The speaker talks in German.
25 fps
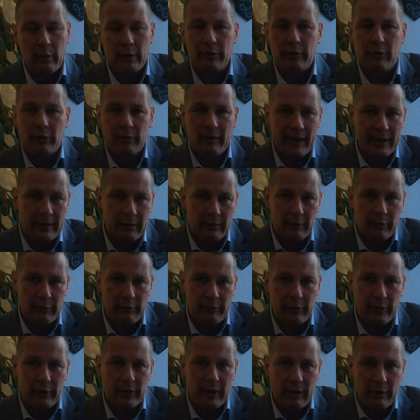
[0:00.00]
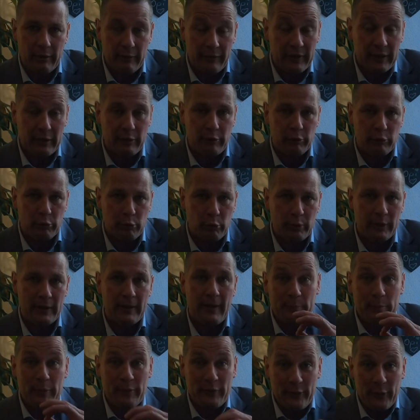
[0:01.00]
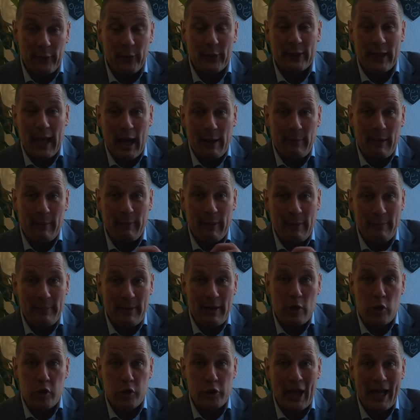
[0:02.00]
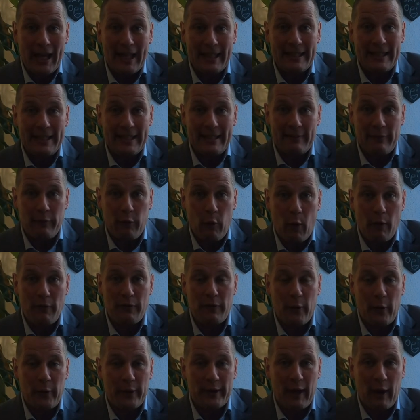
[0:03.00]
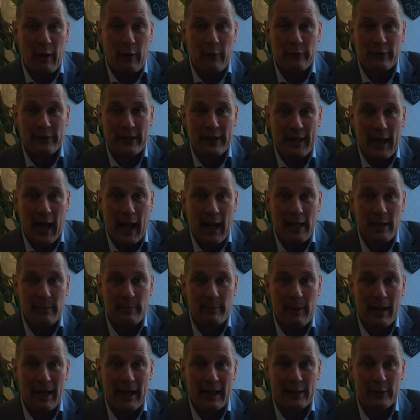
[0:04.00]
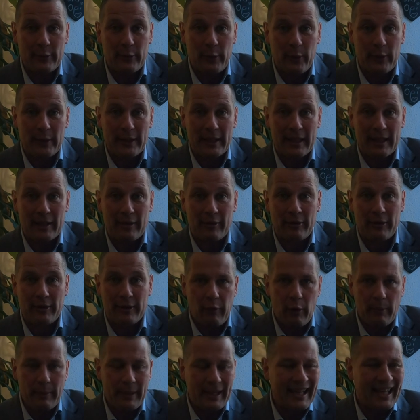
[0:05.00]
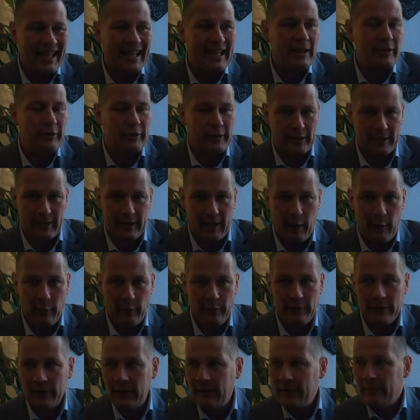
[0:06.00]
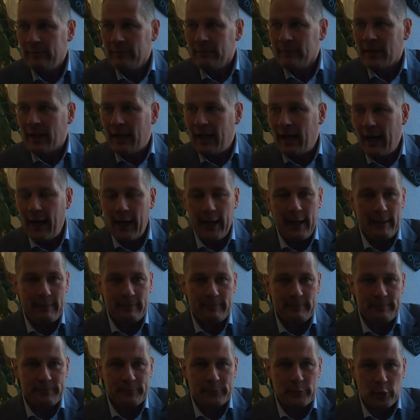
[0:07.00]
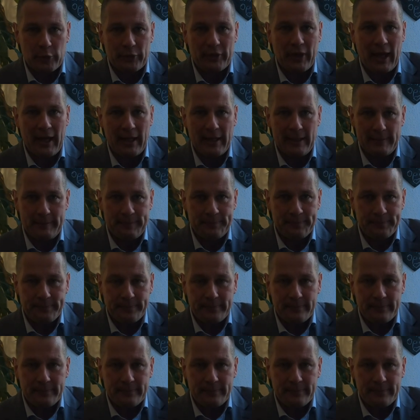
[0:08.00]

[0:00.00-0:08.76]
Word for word: und so weiter und so fort. Also viel zu tun, bewirkt, aber bei mir steigt die Vorfreude auf den Halbmarathon jetzt. Ich freue mich riesig drauf. Ähm, total.